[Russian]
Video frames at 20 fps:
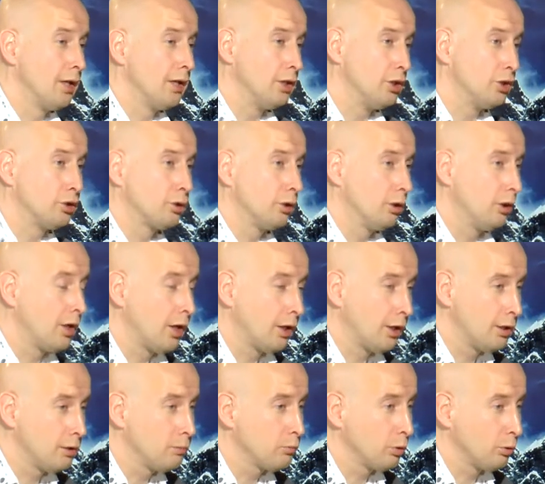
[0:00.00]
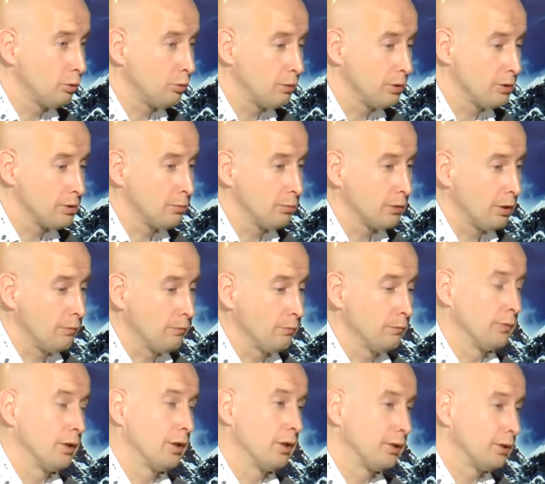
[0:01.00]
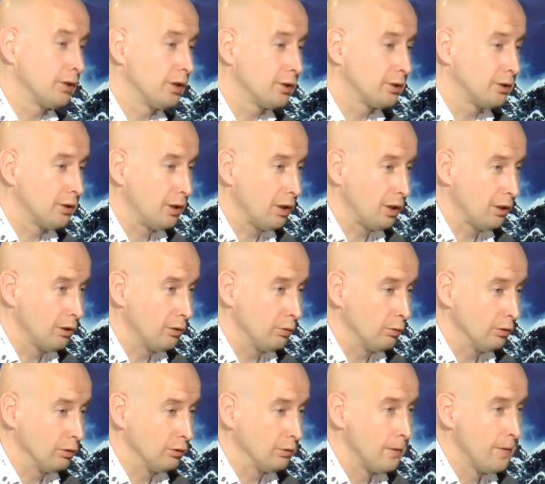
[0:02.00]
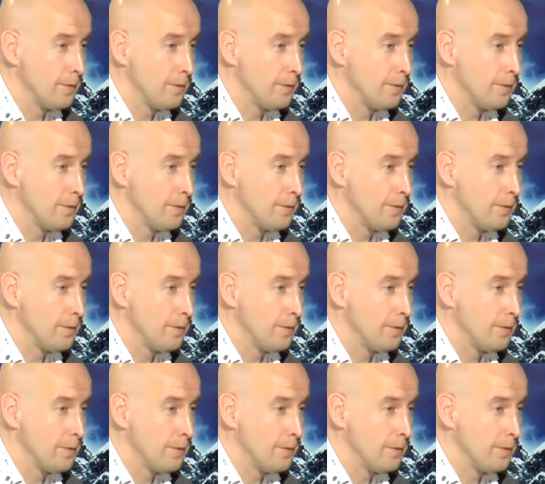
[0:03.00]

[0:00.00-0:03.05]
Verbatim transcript: и, и каким-то образом там на, на это реагирует.